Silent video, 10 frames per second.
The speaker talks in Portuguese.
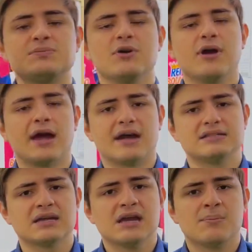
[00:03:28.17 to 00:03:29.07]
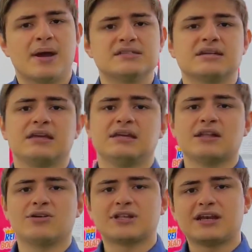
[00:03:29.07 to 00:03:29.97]
mil reais, mas aqui
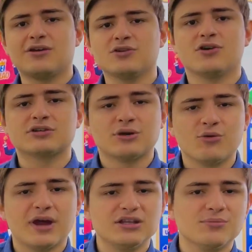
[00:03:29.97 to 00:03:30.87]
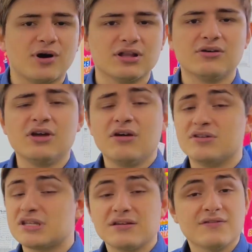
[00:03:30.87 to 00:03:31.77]
na Loteria Aldeota, o rei do bolão,
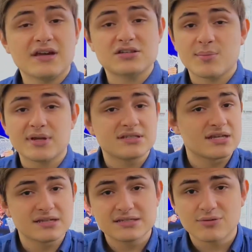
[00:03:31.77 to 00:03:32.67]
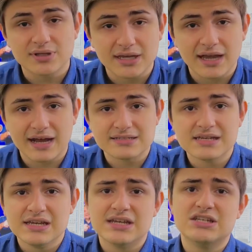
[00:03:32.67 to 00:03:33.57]
você investe somente 150 reais
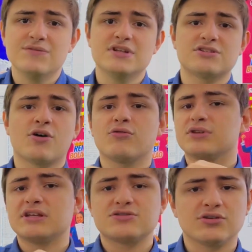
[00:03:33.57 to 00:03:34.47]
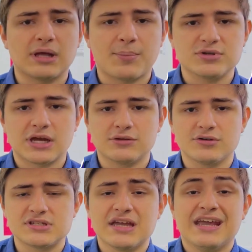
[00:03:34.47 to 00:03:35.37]
e divide só com 18
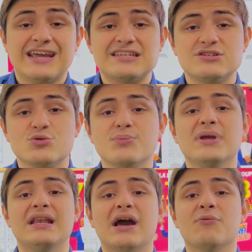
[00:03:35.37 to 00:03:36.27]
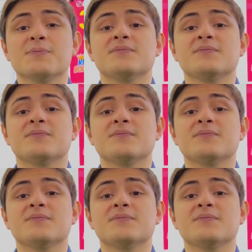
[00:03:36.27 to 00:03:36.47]
apostadores esses um milhão